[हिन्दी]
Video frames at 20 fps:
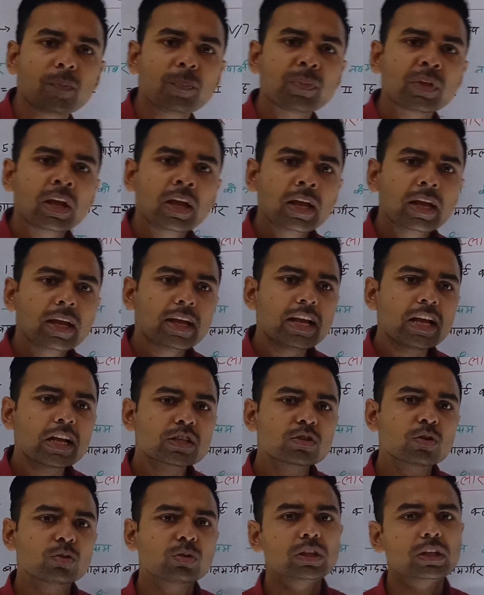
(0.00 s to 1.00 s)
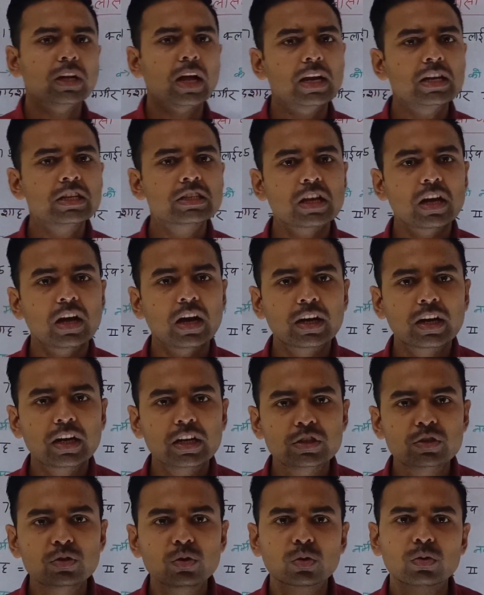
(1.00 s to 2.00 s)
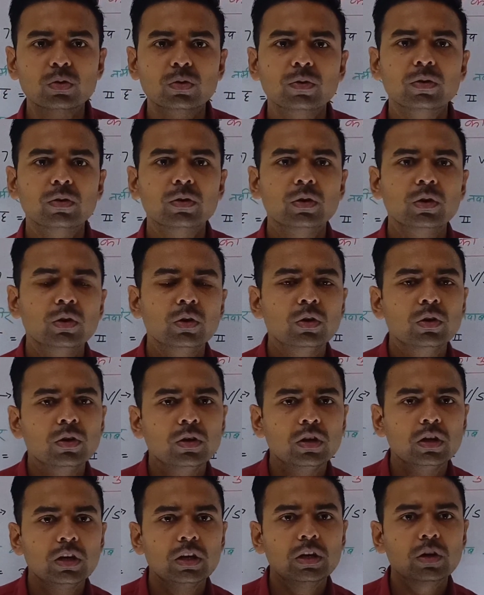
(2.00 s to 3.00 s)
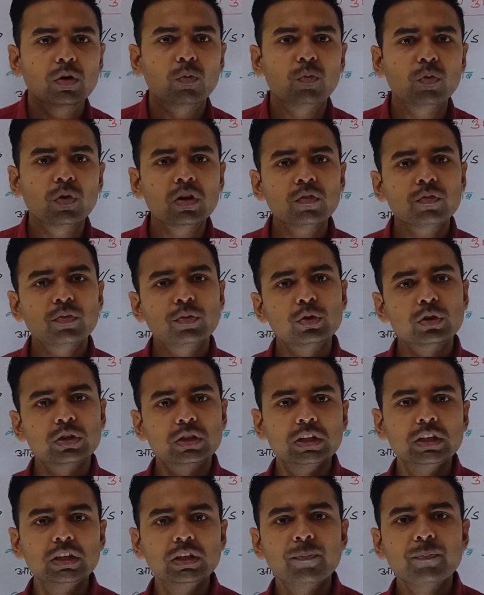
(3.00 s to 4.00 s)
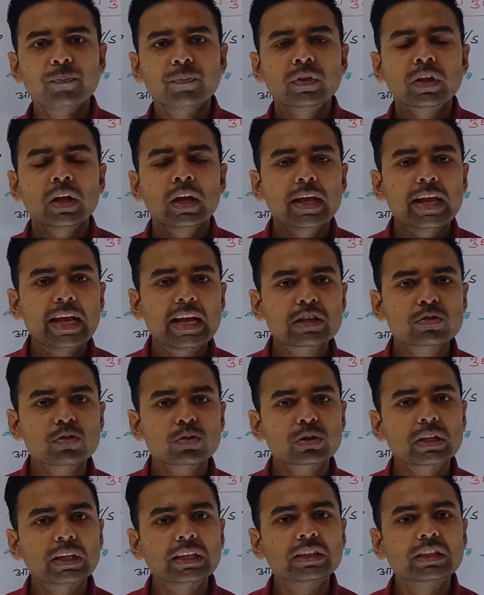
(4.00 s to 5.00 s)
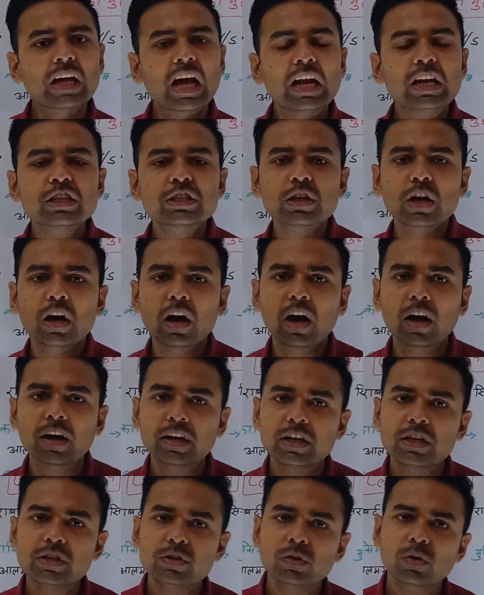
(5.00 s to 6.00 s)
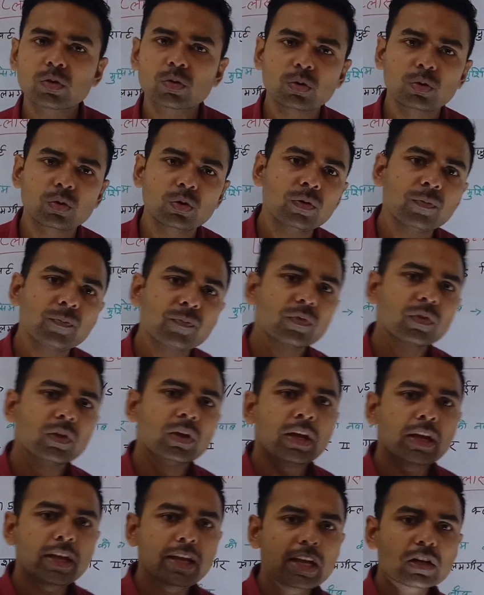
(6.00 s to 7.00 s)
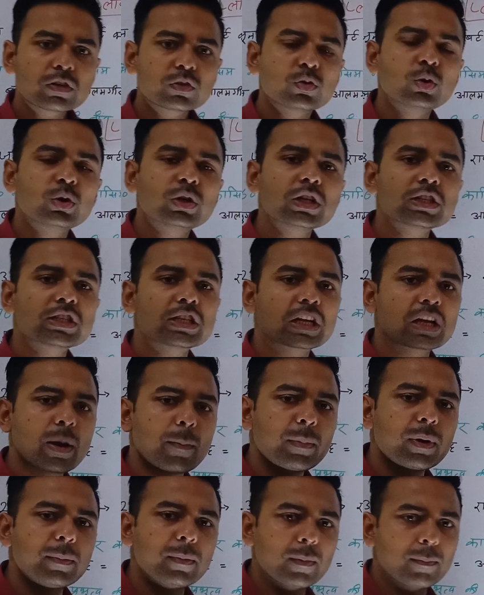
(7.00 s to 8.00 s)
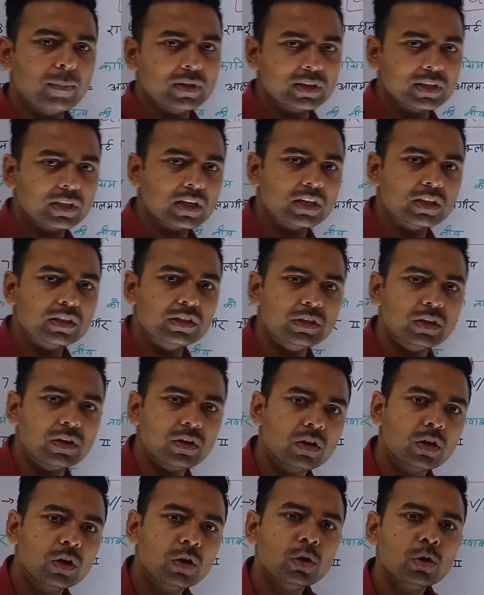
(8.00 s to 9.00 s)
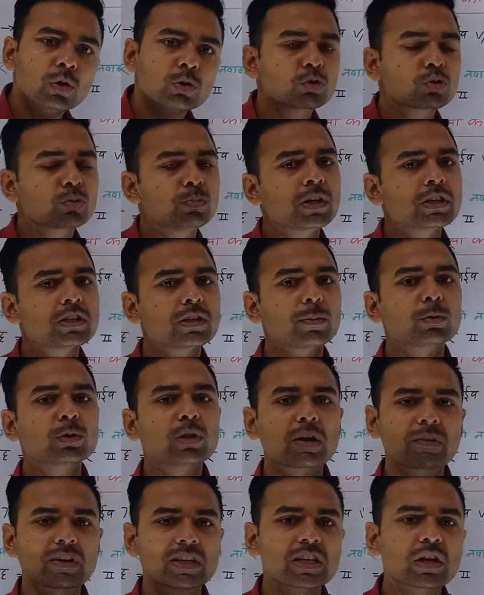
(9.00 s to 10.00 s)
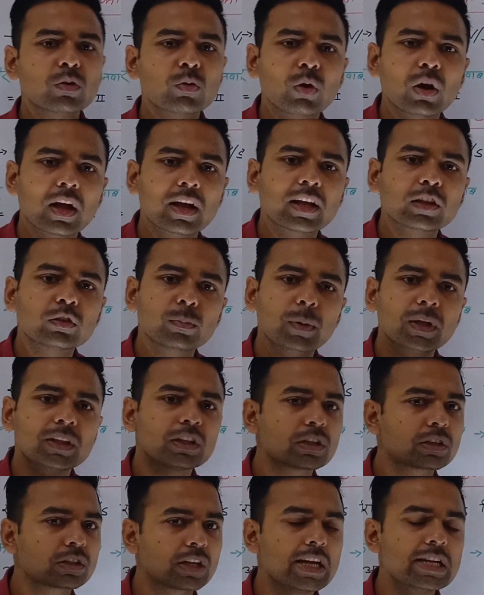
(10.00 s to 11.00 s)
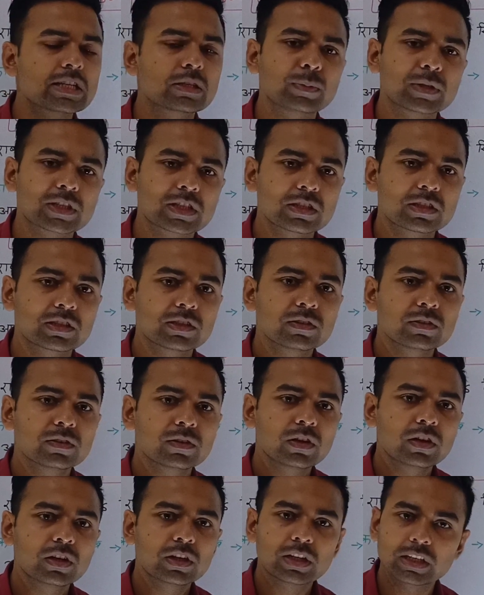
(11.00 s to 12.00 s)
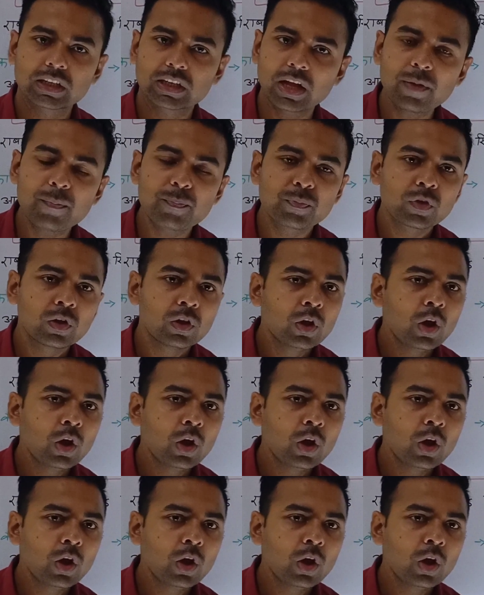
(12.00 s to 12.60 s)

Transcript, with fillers: को एक अंग्रेजियों को 143 143 अंग्रेजियों को एक छोटे से कमरे में बंद कर दिए सुबह जब दरवाज़ा खोला गया तो मात्र तेईस बचे थे ठीक है